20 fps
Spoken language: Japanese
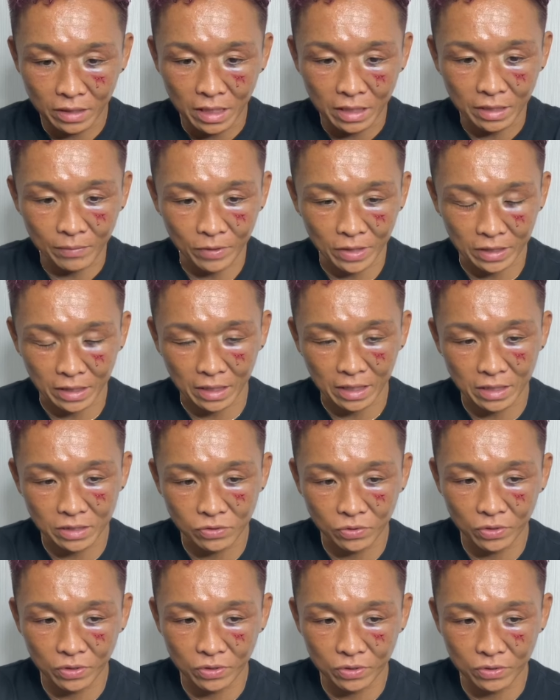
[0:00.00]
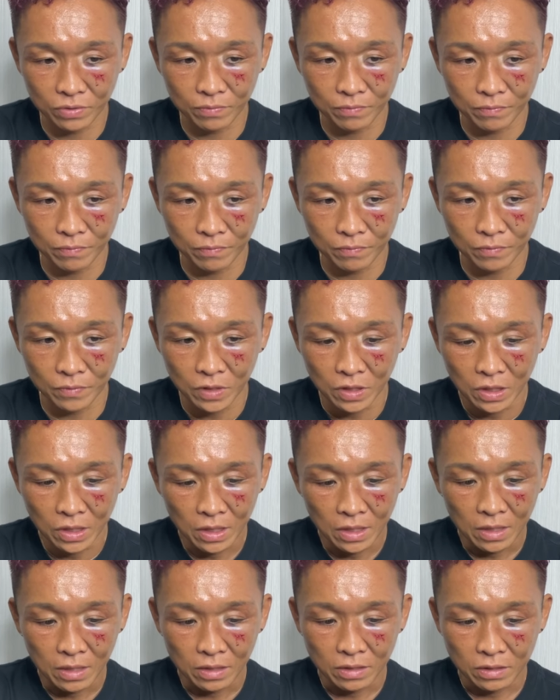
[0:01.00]
いや、でもな、竹添くん、
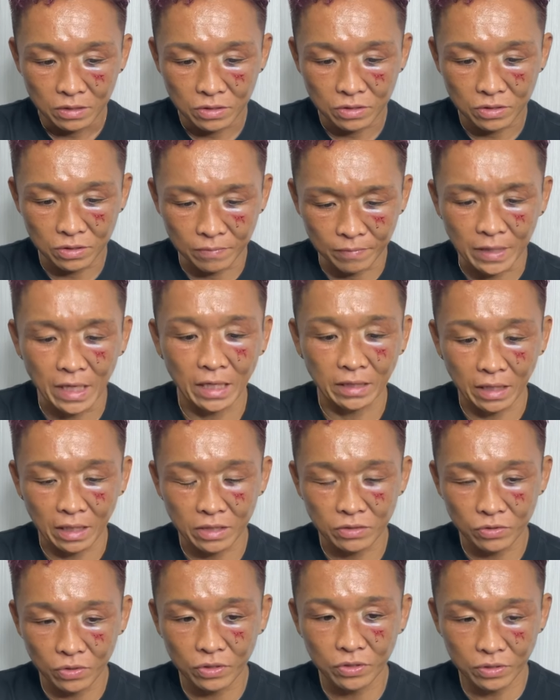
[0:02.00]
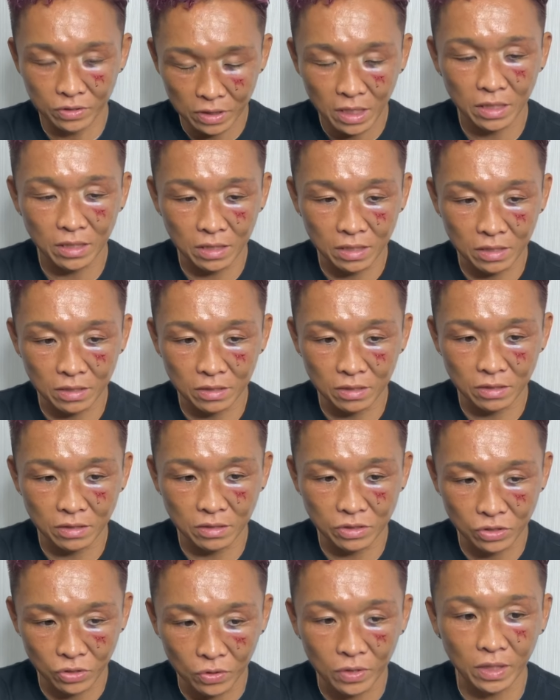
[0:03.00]
いや、竹添くんが
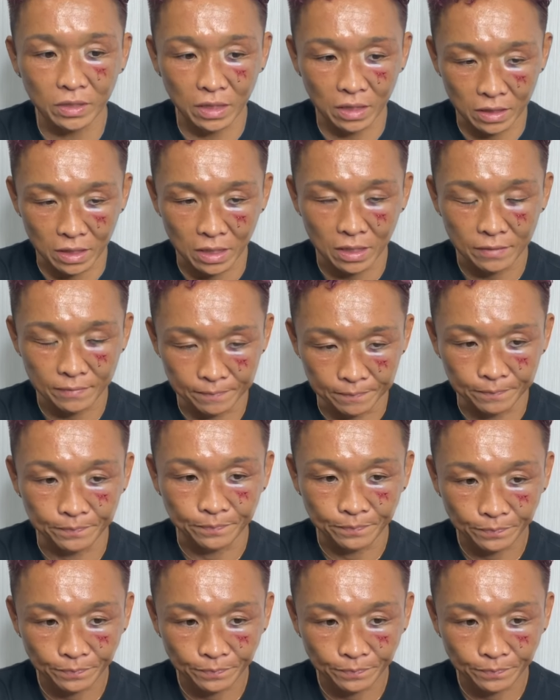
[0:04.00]
強かったんだ。うん。